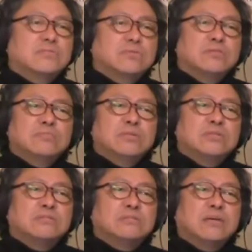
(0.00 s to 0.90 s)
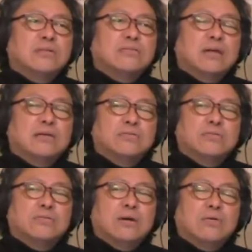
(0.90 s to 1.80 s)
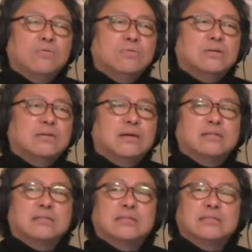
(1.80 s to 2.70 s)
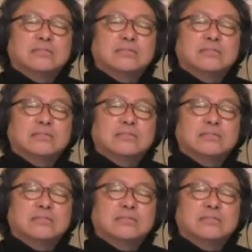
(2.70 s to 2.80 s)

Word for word: のニューミュージック勢の台頭が大きかったです